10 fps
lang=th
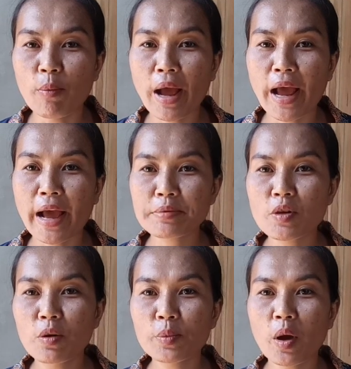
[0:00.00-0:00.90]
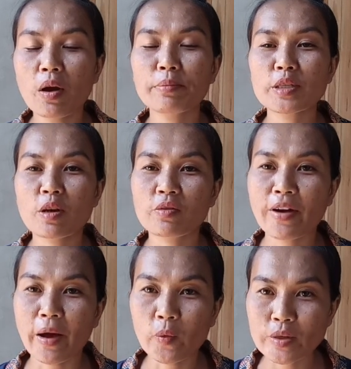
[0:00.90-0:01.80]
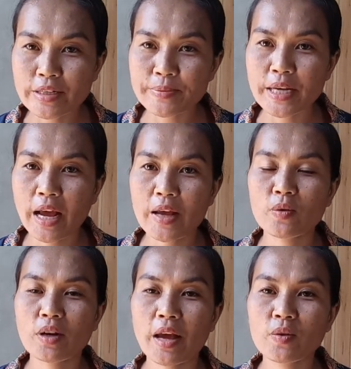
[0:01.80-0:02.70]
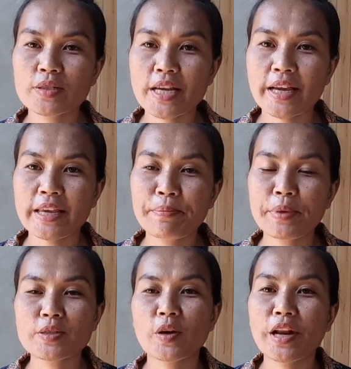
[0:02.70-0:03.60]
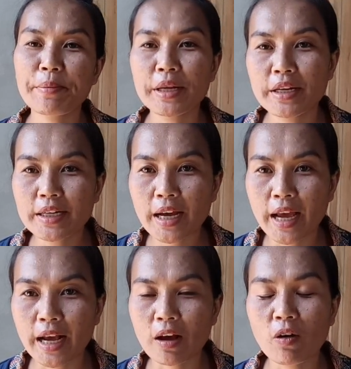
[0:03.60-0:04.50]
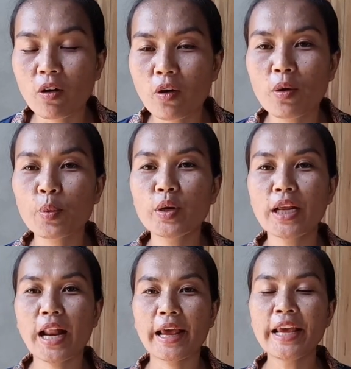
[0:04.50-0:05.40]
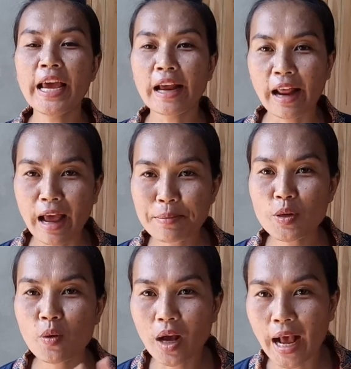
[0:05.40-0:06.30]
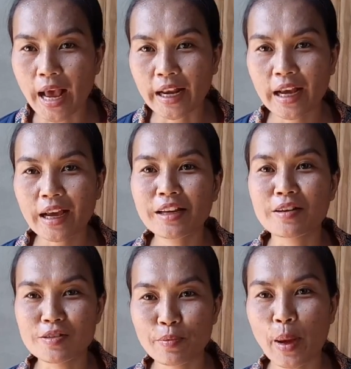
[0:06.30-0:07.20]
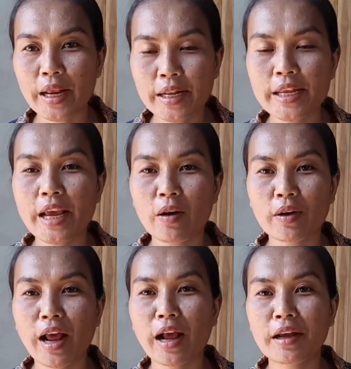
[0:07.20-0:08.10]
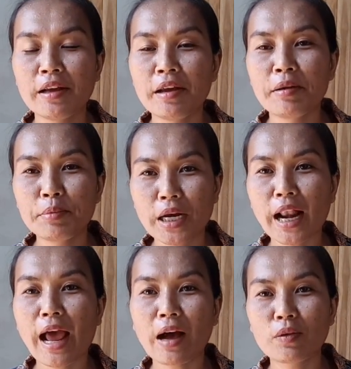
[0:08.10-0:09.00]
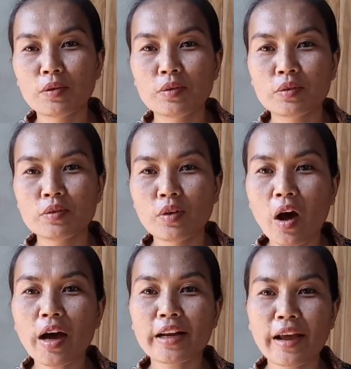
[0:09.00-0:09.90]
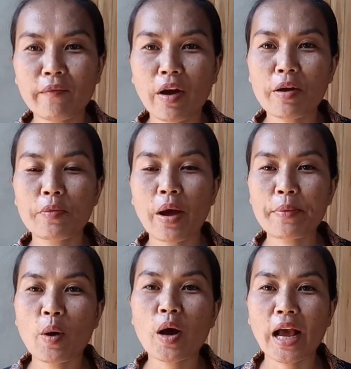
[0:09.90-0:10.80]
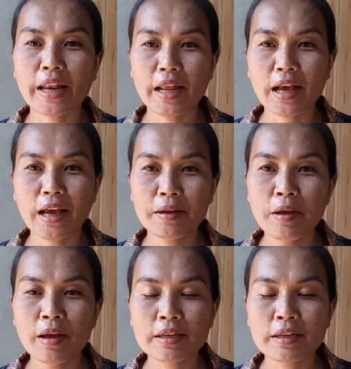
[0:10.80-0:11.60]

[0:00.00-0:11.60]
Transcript: เข้ามาฮับส้มเนาะแม่จอยฝากกดซับสไครต์กดไลค์กดแชร์คลิปแม่จอยนำเดรอค่ะก็ขอขอบคุณหลายๆ ถ้ามีโอกาสนะคะ เดี๋ยวสิไปเที่ยวทางเมืองลาวอยู่เนาะนะคะ ไว้ไว้พ่อกันนะคะ